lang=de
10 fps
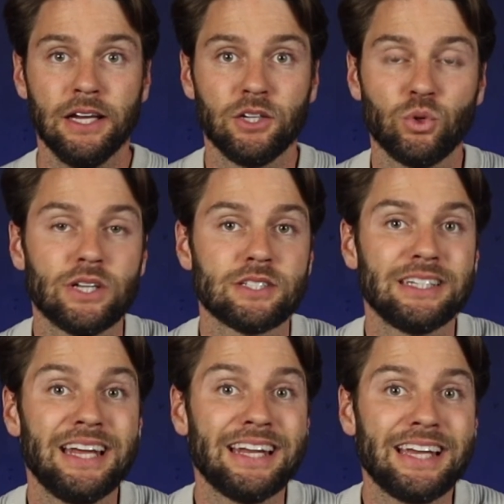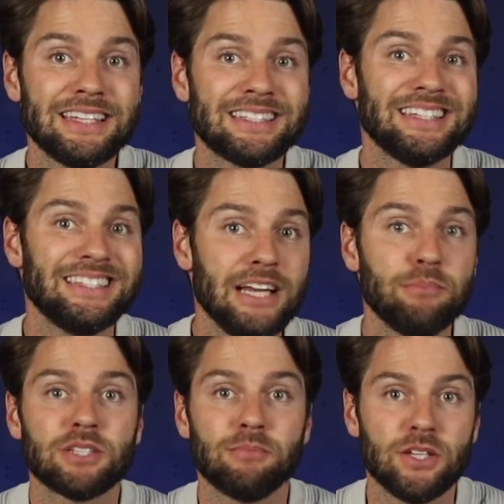Du kannst deine Gäste
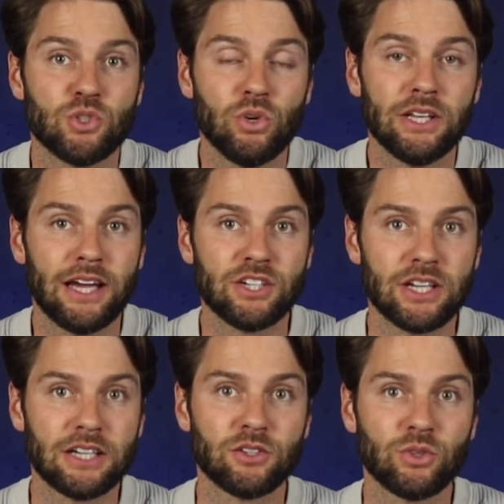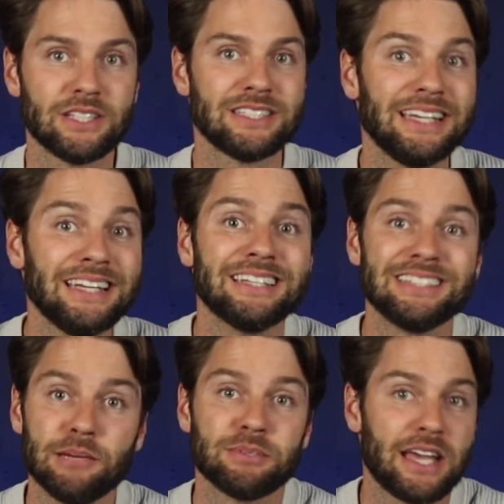selbst persönlich einchecken, du kannst jeden
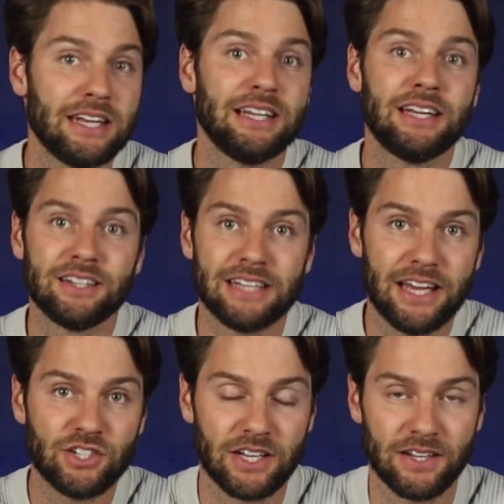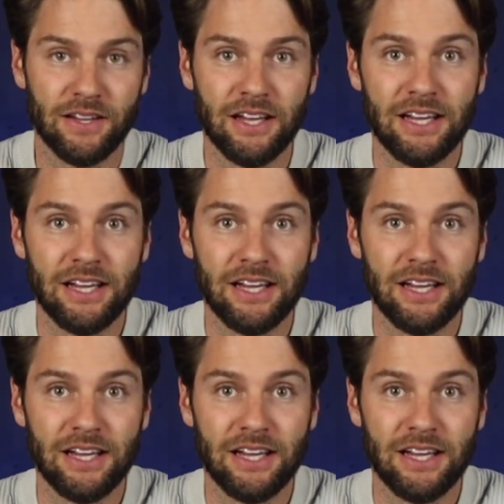selbst kennenlernen und einchecken.